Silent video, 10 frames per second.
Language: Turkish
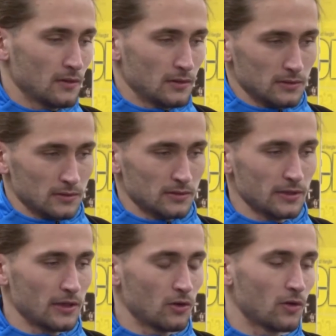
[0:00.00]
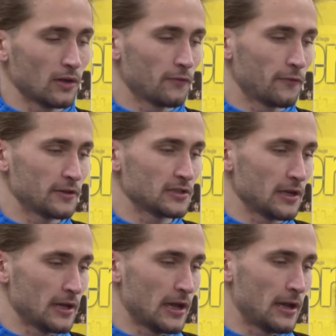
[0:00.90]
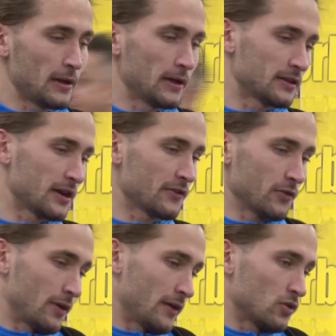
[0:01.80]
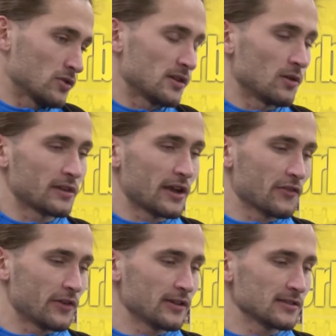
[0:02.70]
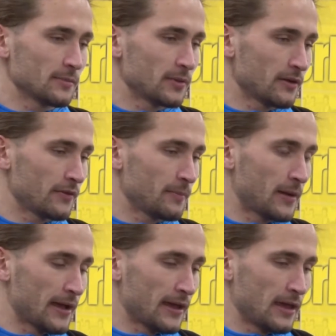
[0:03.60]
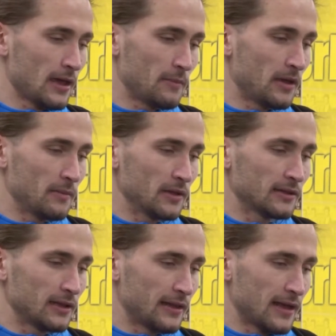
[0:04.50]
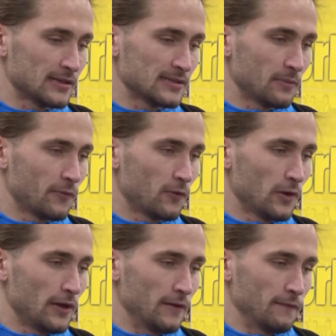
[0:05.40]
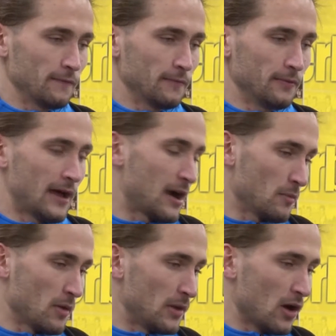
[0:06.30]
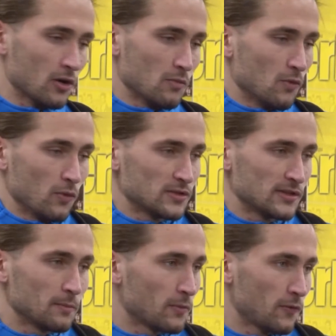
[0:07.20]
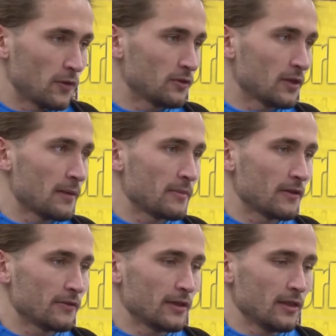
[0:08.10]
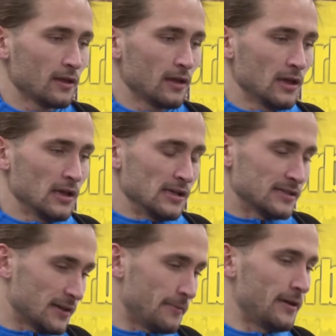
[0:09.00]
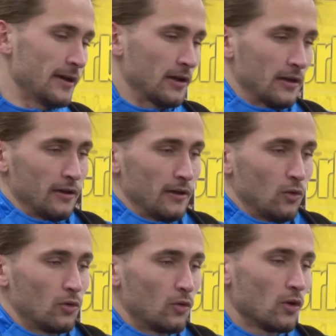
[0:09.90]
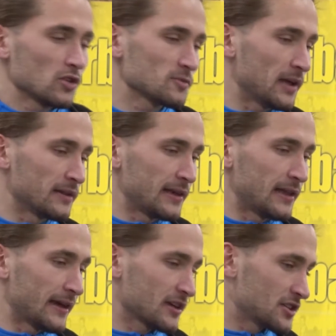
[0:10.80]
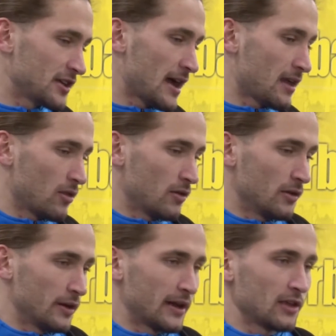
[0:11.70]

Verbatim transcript: Hem savunmada hem hücumda kendisine verilen görevleri başarıyla yerine getiren Miguel Crespo, Pelkas'ın golünde enfes bir pas verip bu sezon ligdeki ilk asistini yaptı. 25 yaşındaki orta saha, aslında maça çok iyi ve hırslı